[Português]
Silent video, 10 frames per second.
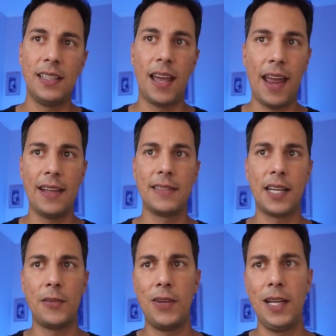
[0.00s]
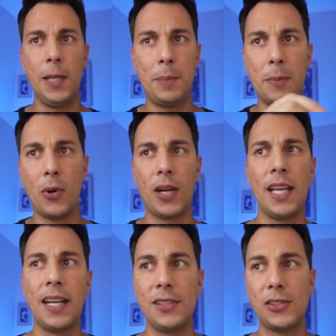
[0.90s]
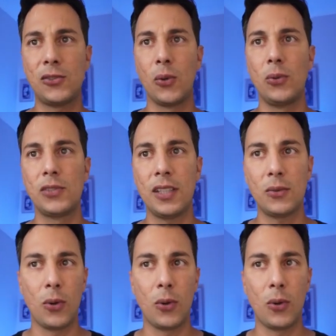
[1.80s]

que Hendrik Felipe Moreira de Souza